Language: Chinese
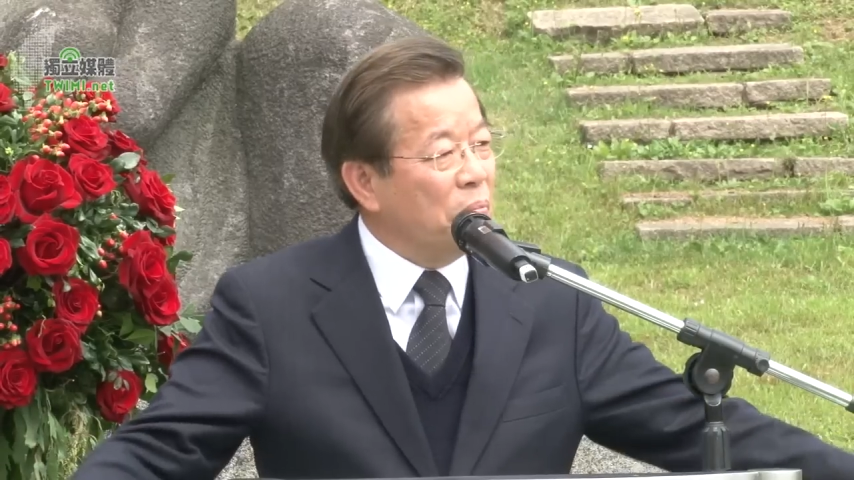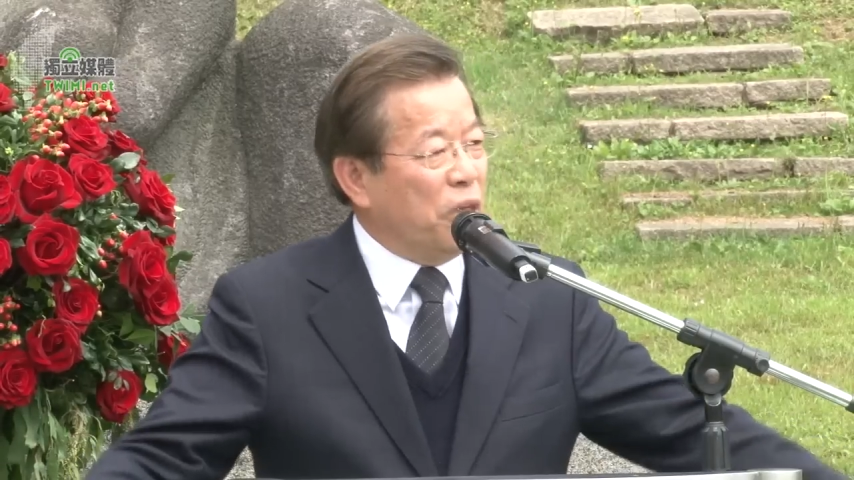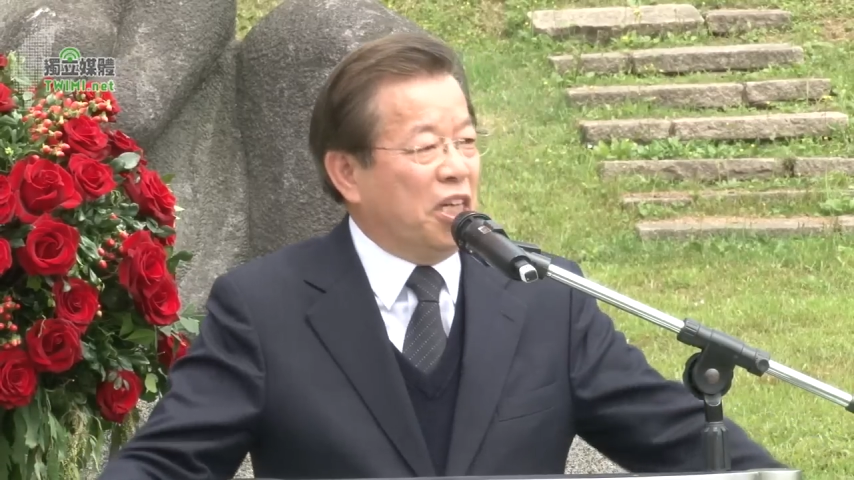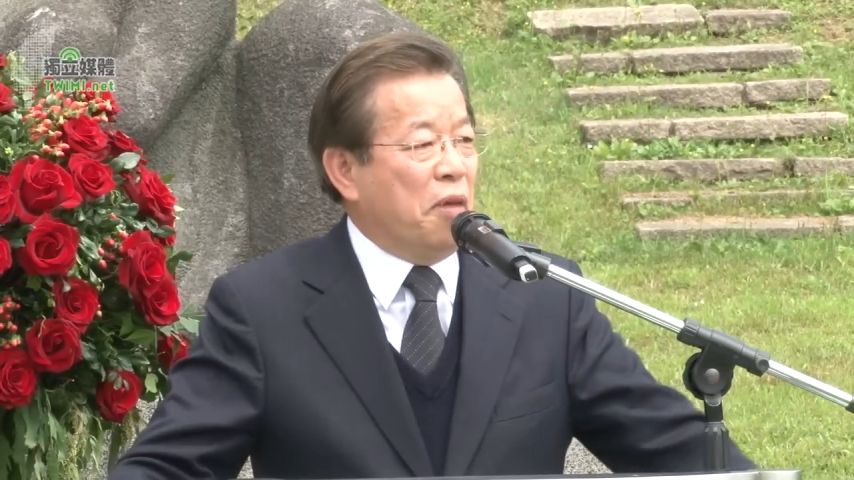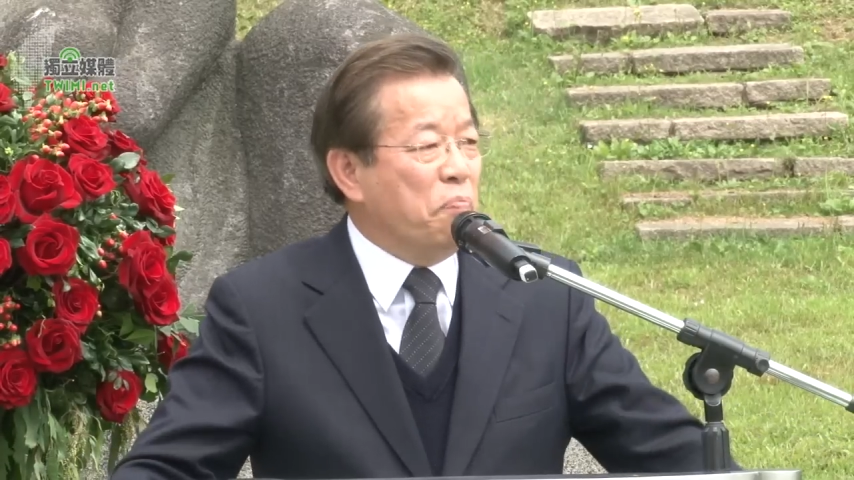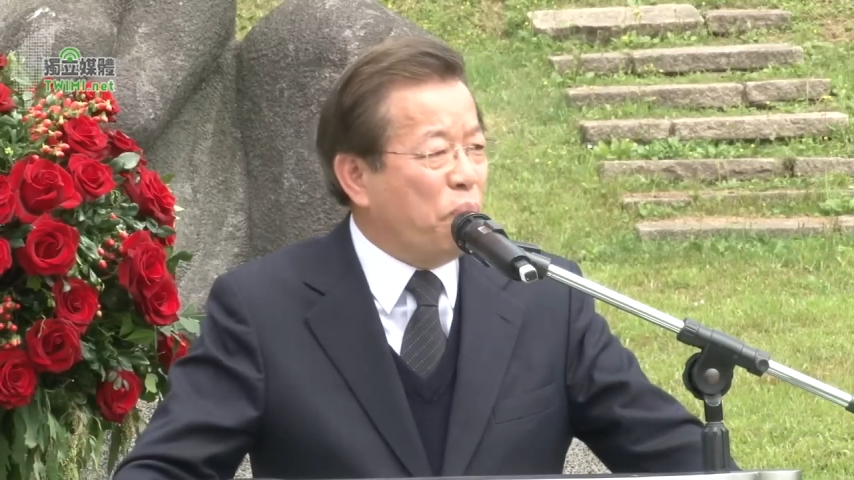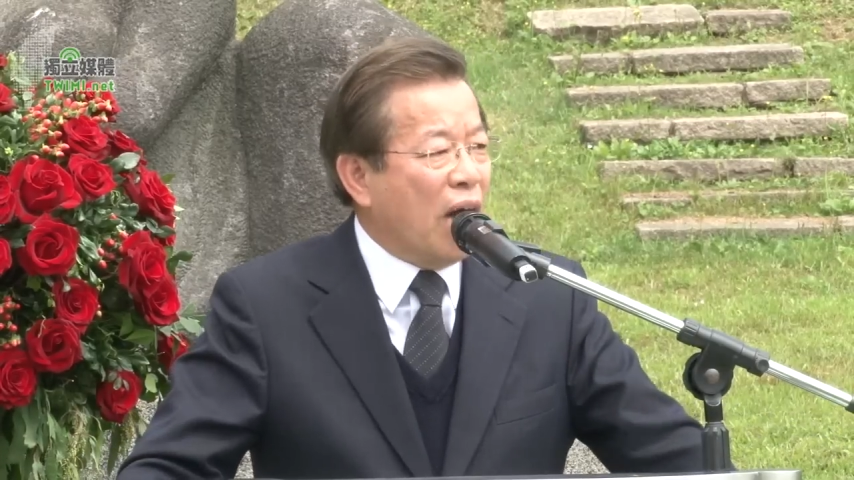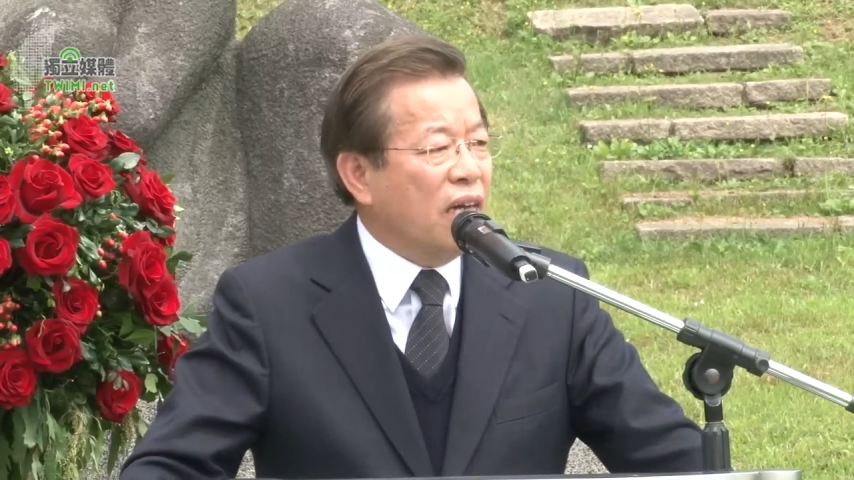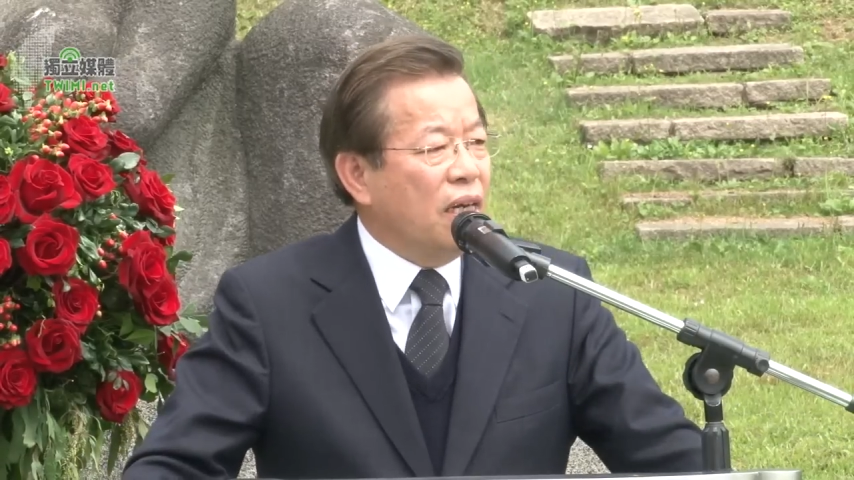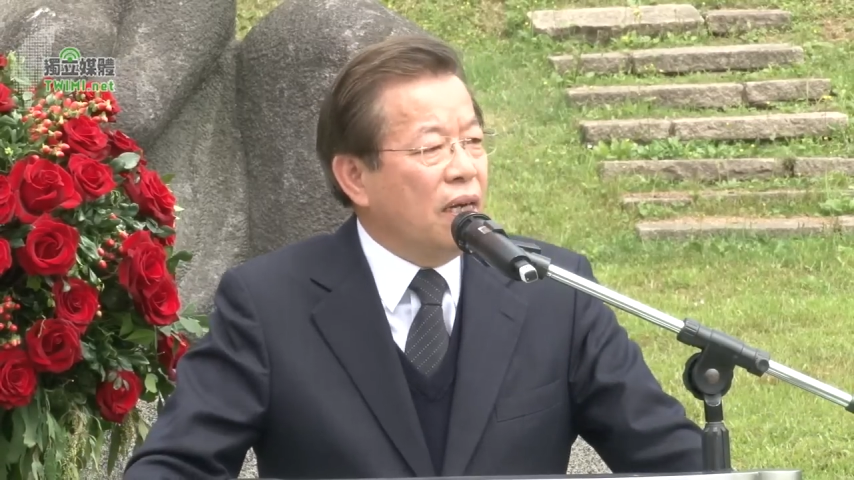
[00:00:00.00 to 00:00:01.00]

被明白、